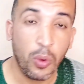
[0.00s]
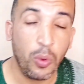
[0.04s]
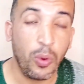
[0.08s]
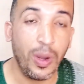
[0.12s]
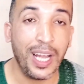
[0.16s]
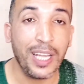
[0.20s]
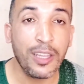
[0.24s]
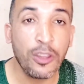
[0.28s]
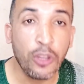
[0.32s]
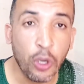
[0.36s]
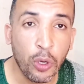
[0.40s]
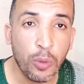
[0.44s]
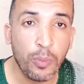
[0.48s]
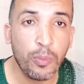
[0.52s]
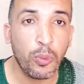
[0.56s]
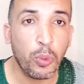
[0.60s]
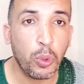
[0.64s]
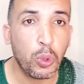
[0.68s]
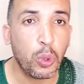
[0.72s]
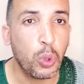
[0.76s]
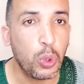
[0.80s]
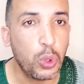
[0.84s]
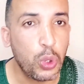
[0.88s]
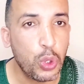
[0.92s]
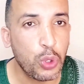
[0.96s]
وعندهم
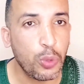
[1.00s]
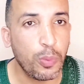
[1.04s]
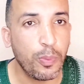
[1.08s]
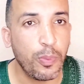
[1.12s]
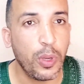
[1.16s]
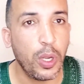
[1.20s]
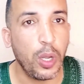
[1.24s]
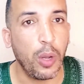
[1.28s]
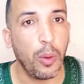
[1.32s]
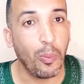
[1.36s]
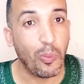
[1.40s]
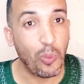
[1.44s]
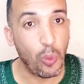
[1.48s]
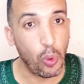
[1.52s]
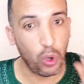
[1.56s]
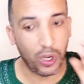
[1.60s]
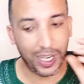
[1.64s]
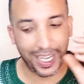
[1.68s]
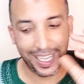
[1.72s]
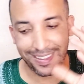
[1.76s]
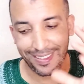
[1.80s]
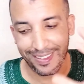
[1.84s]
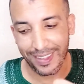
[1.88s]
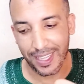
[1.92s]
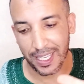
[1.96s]
كتب
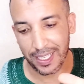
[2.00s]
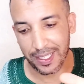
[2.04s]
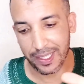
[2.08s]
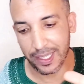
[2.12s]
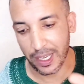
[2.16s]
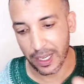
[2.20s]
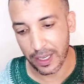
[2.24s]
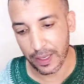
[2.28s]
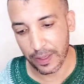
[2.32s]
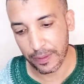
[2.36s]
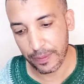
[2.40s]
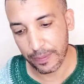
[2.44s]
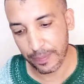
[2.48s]
مقدسة